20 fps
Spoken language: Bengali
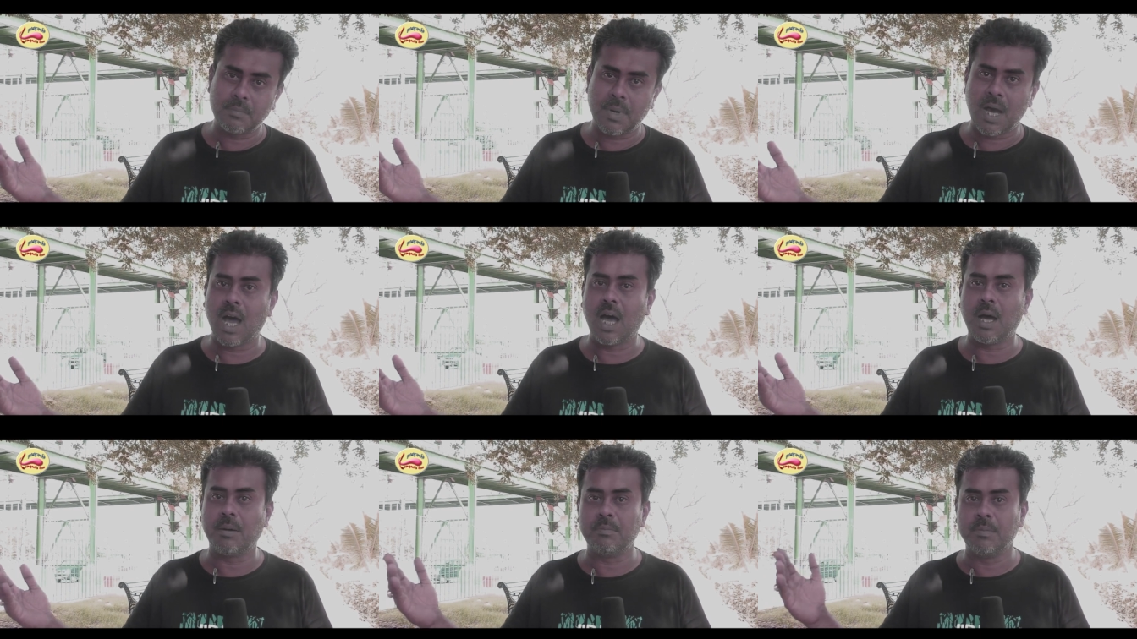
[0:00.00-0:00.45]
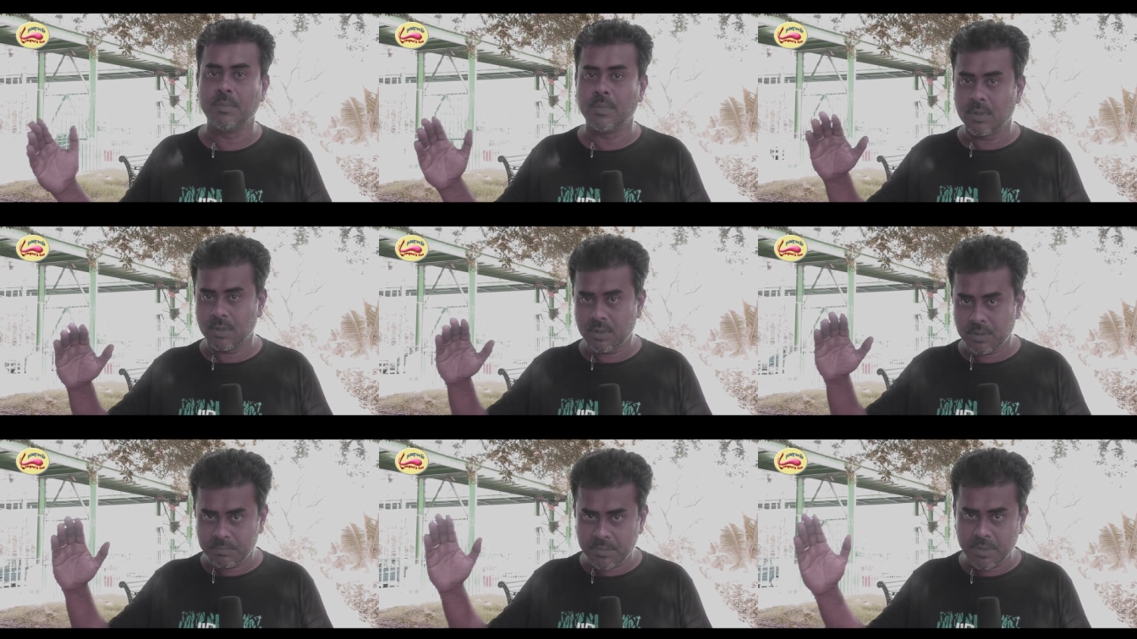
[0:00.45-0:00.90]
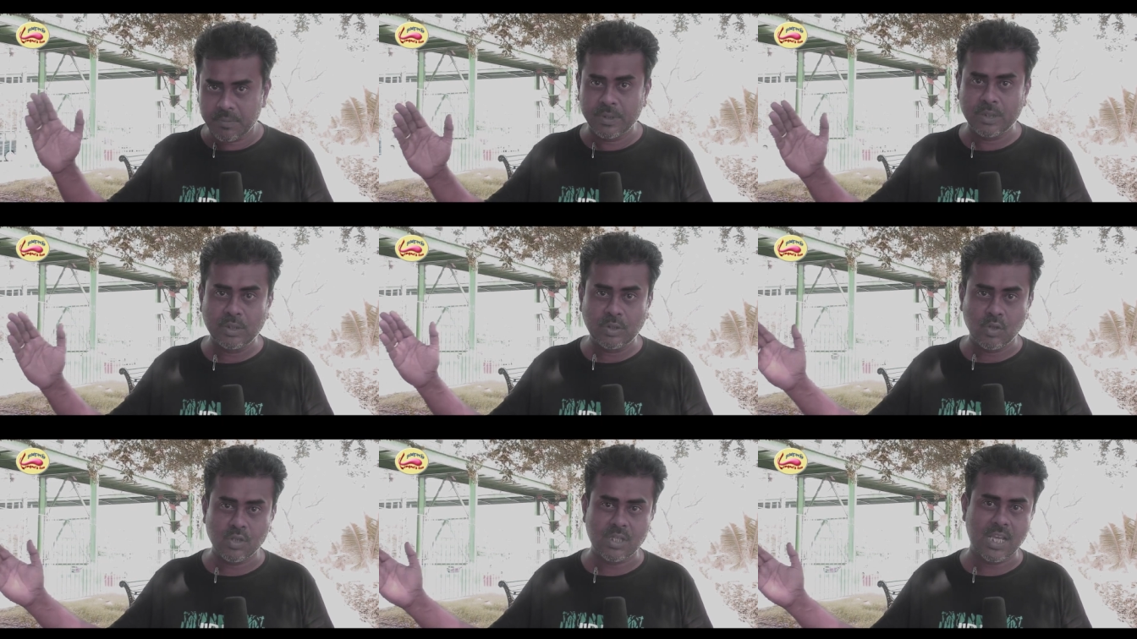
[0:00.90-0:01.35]
ভাব
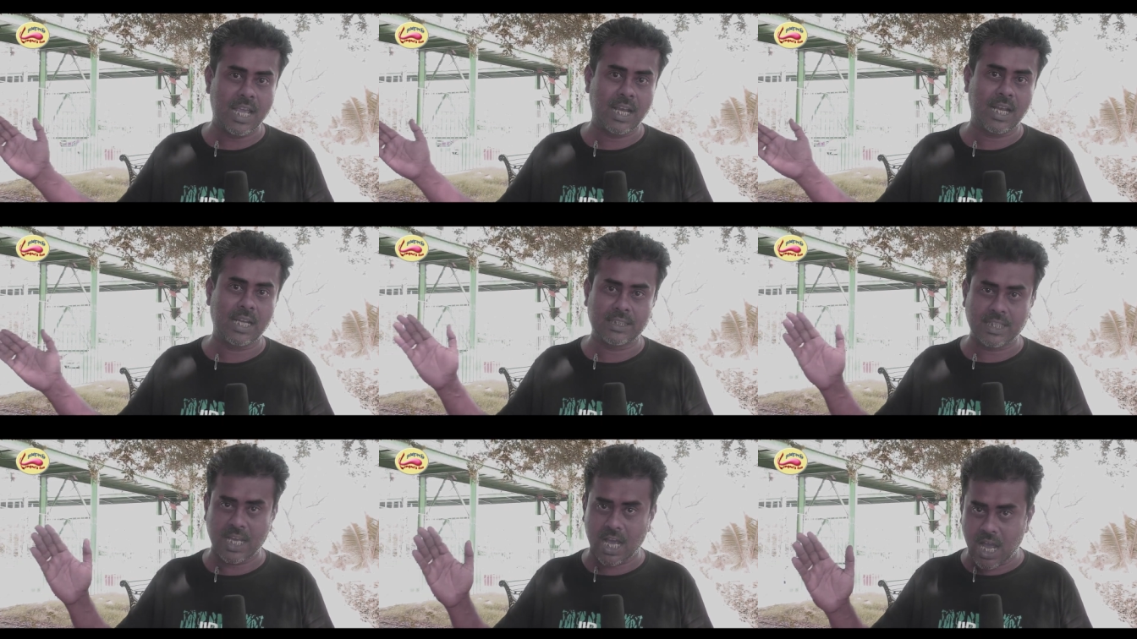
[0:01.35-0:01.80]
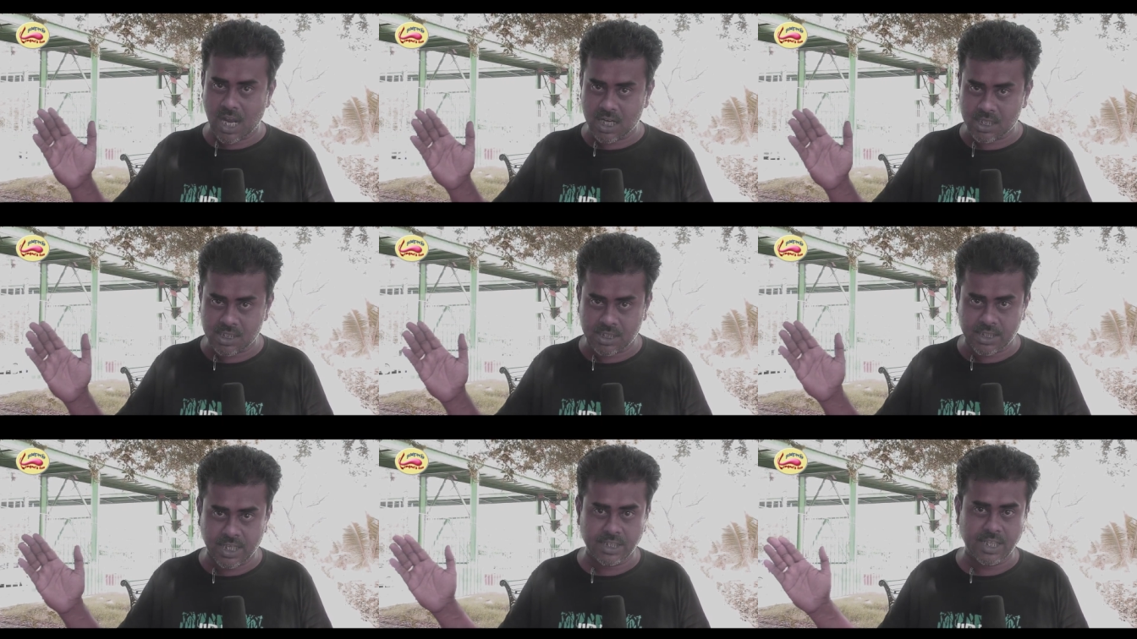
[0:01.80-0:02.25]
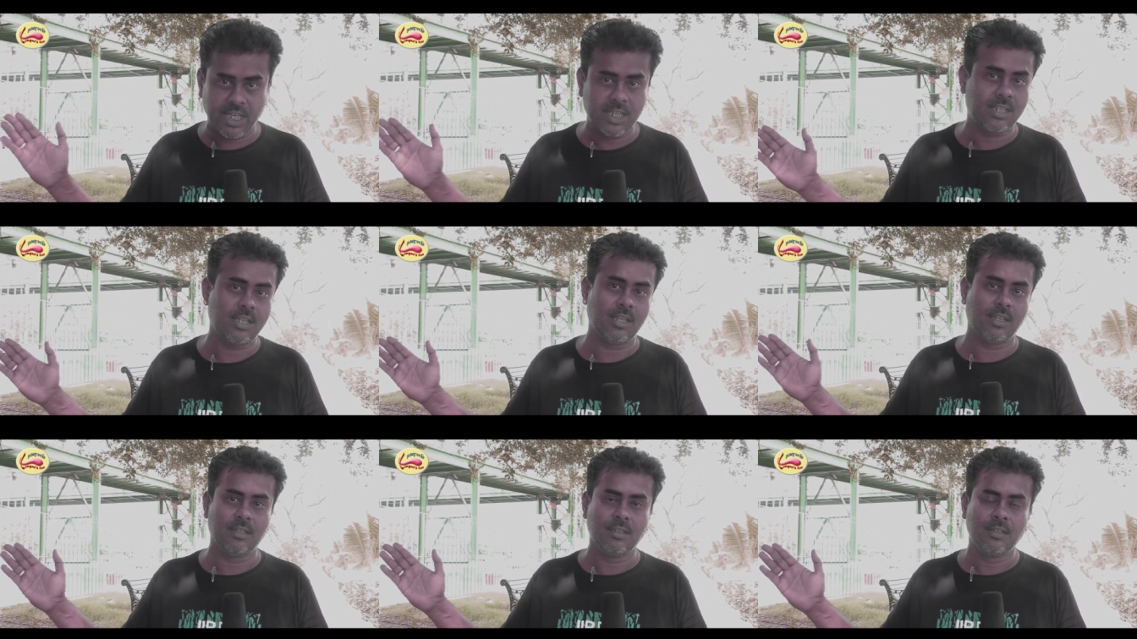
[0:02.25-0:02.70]
বিভিন্ন জায়গাতে আসতে
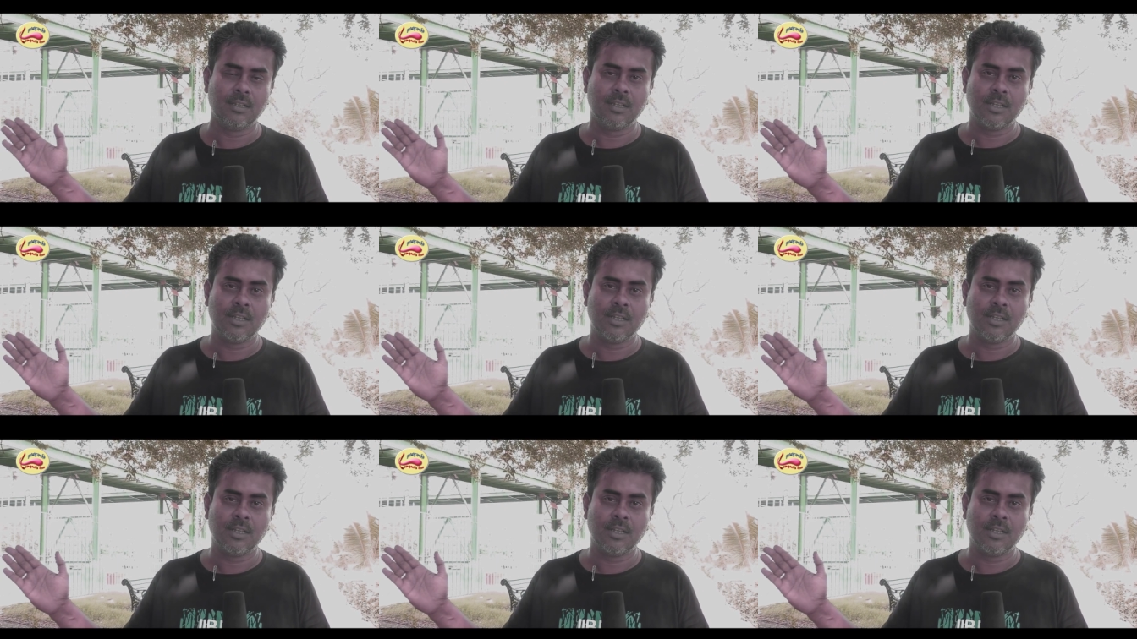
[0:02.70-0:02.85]
দেখি